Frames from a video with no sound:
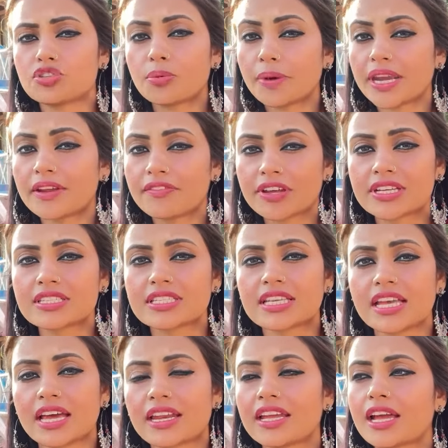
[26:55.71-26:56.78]
जो मैंने फ़ेस
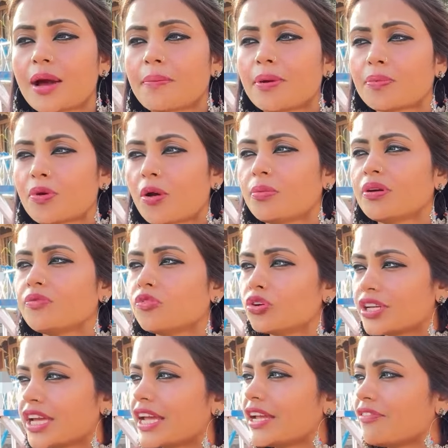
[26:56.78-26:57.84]
किया ना यहाँ पर प्रॉब्लम वो
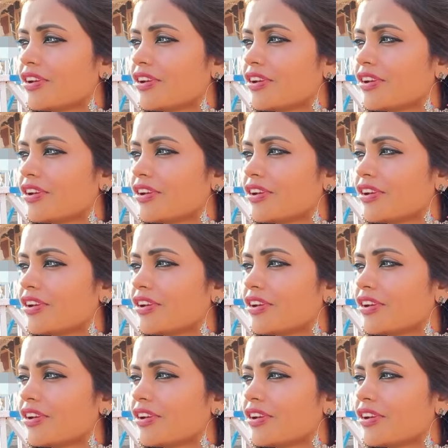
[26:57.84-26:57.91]
यही